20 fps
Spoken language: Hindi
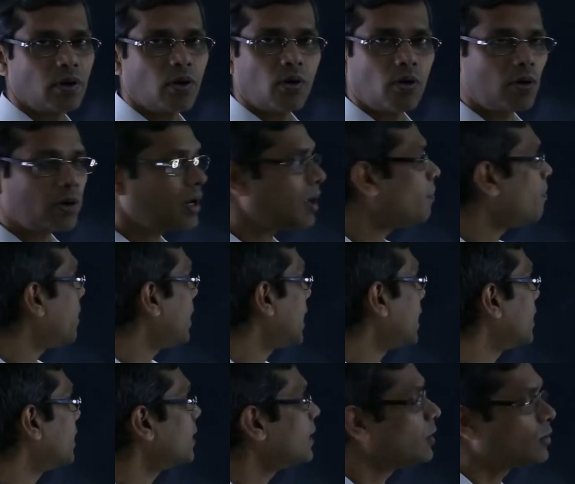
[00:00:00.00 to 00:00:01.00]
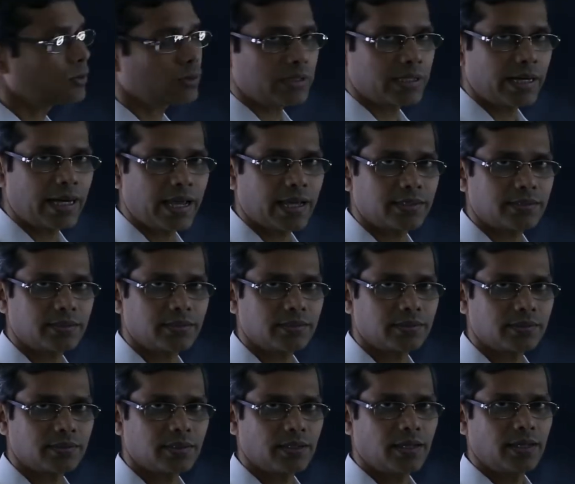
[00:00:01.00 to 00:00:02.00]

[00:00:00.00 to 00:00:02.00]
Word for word: ऑल आर पैरेलल टू जेड एक्सिस